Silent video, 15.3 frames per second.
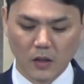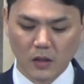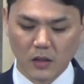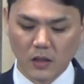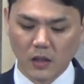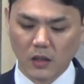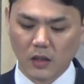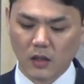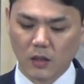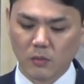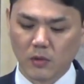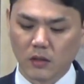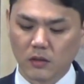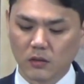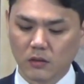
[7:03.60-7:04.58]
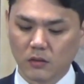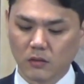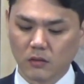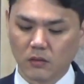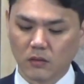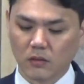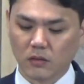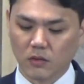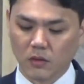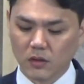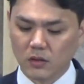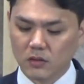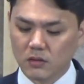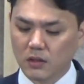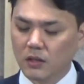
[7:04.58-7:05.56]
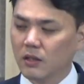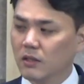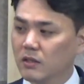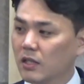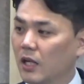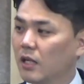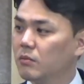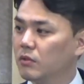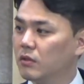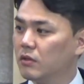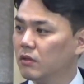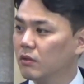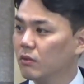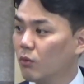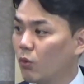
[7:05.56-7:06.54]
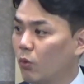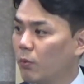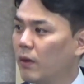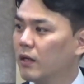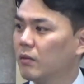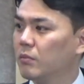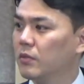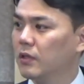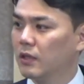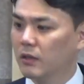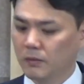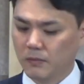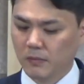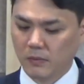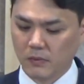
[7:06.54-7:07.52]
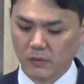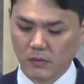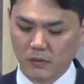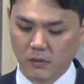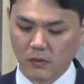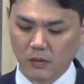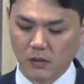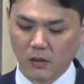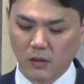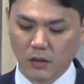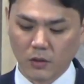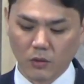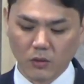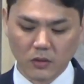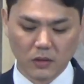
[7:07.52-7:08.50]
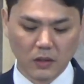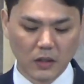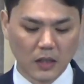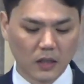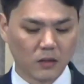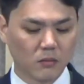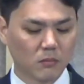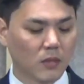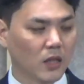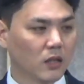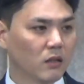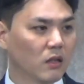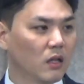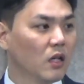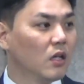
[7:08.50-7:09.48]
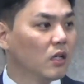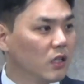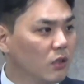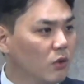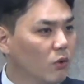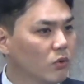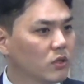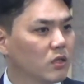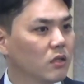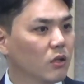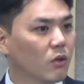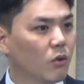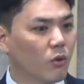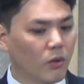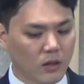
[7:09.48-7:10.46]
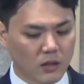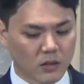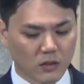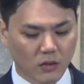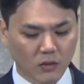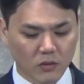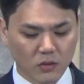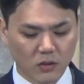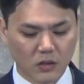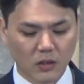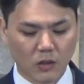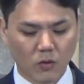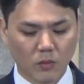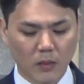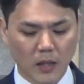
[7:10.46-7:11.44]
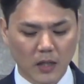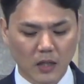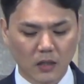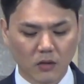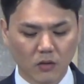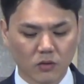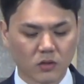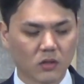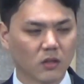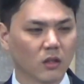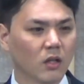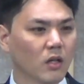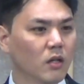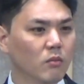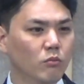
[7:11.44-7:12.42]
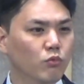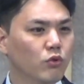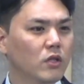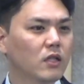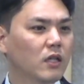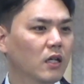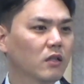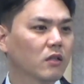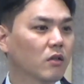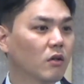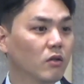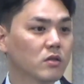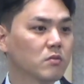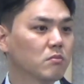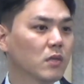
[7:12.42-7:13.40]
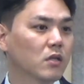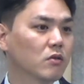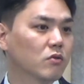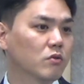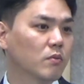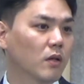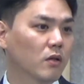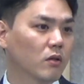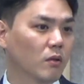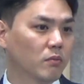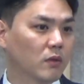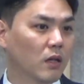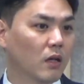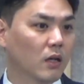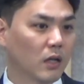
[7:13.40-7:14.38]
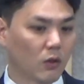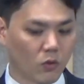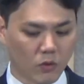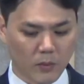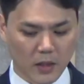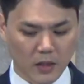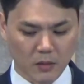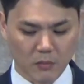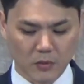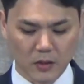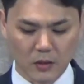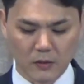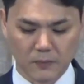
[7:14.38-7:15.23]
이에 예레미야는 그런 이스라엘의 삶을 고발합니다. 그리고 그들이 하는 말인 이곳이 여호와의 성전이라고 말하는 것이 무익한 거짓말일 수밖에 없다라고 말합니다.